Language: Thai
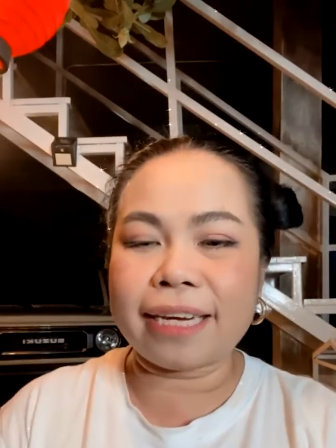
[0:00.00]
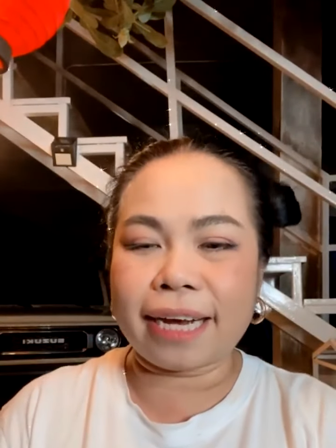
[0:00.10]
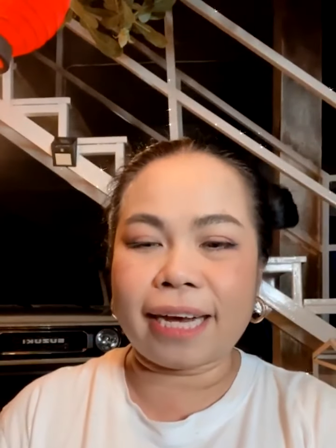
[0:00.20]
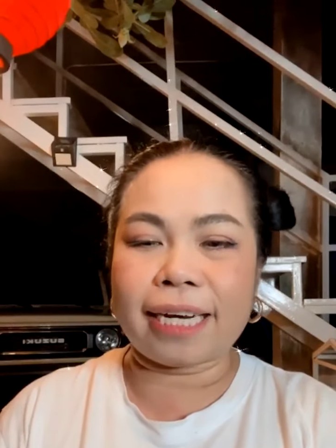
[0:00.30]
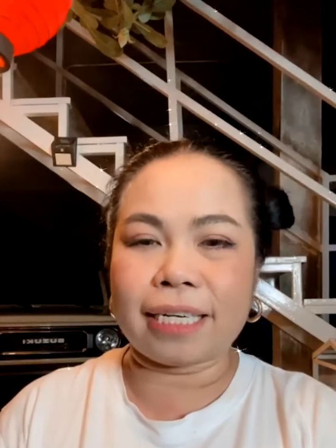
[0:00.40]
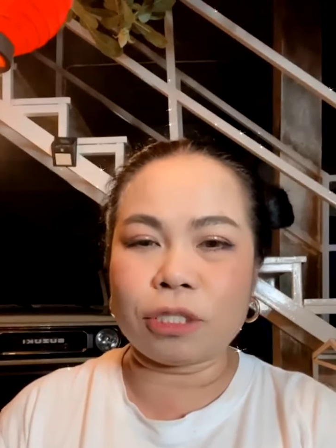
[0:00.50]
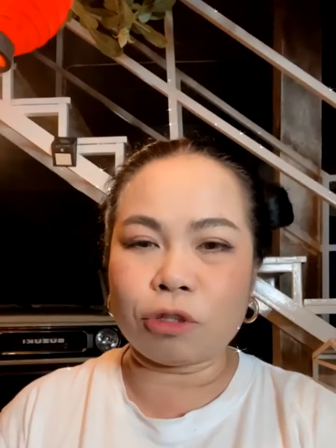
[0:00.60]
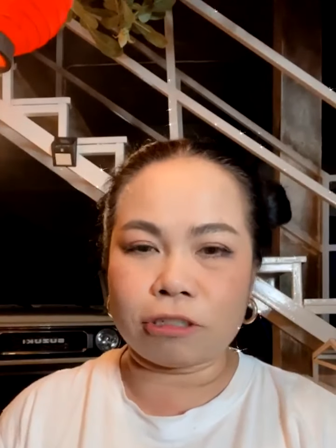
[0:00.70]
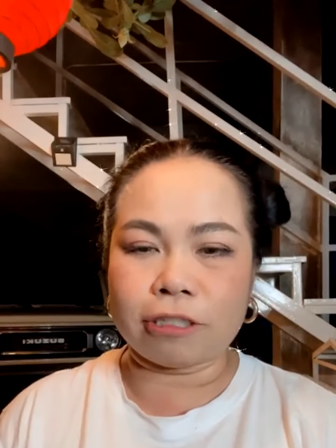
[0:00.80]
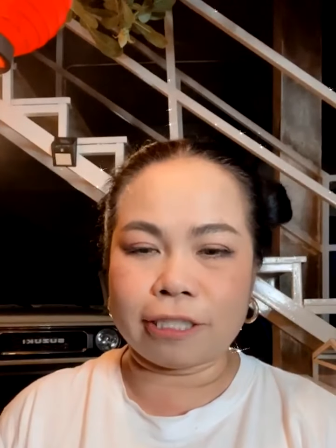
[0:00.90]
ลยนะคะ ทุก
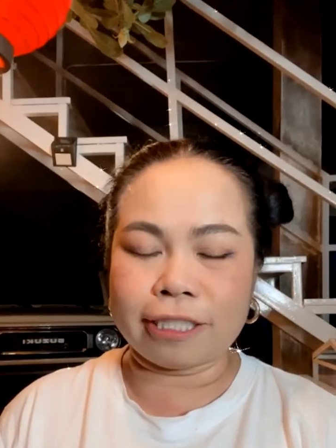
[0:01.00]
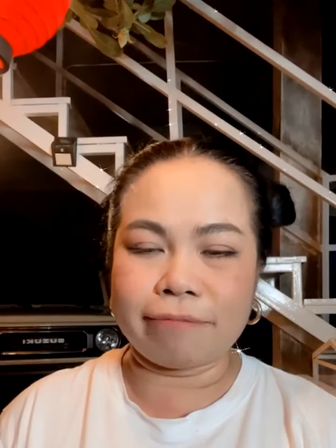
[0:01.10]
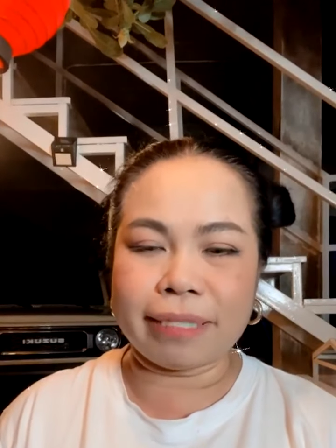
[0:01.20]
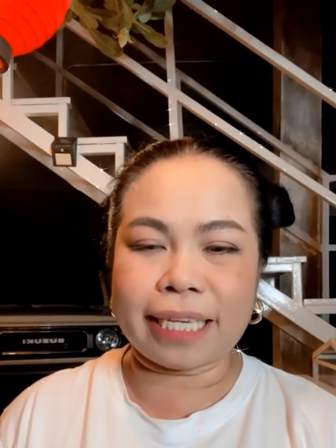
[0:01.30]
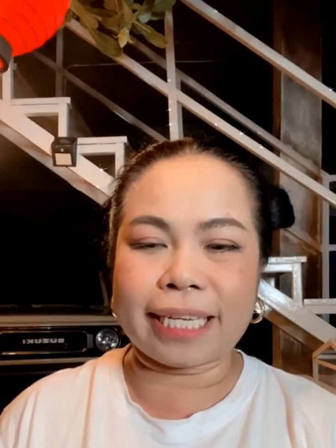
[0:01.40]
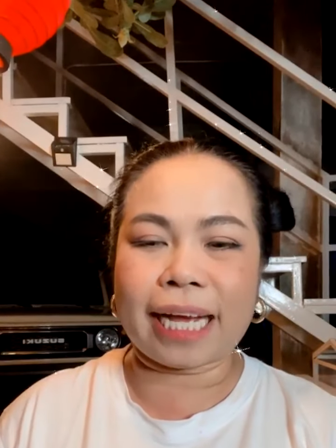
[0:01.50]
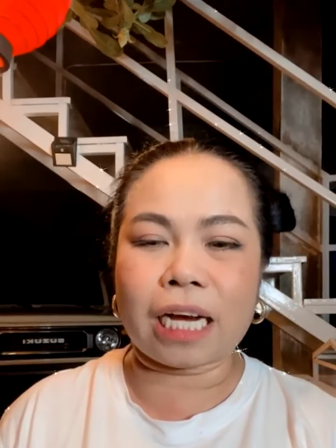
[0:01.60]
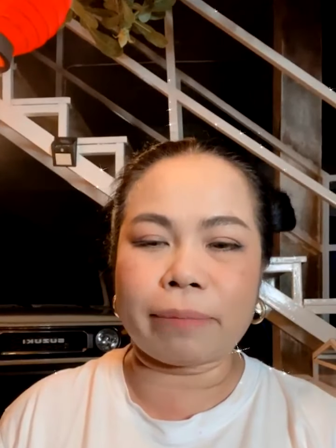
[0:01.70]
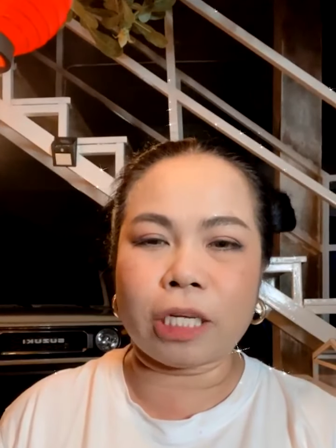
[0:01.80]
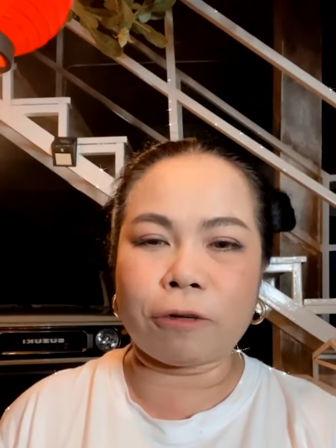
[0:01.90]
คนไม่กินข้า
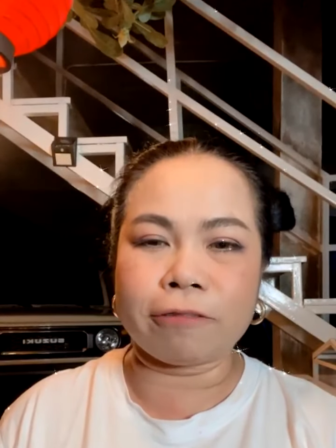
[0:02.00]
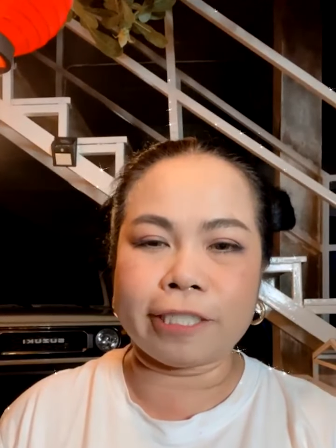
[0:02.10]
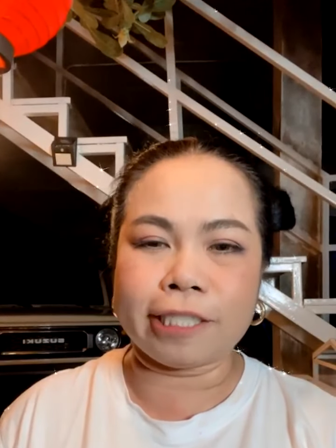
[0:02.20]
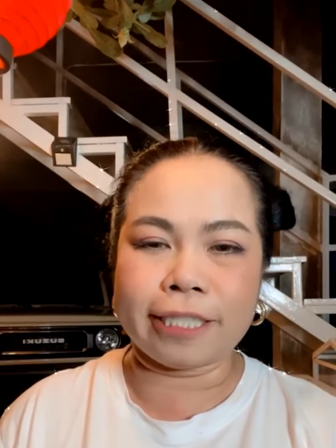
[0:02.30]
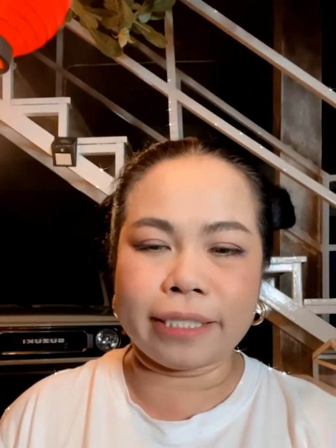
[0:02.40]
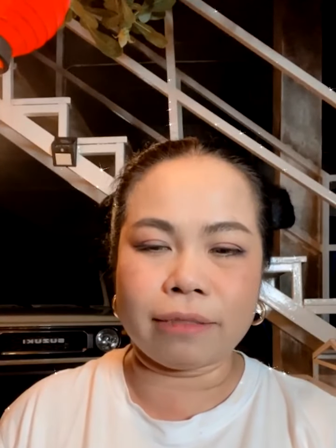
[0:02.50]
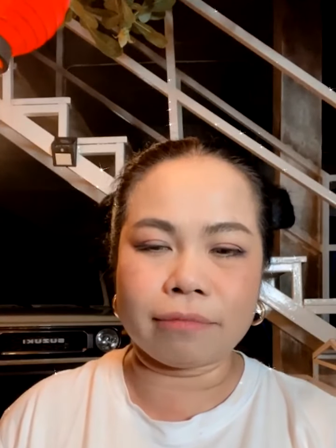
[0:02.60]
ไม่ลงเลย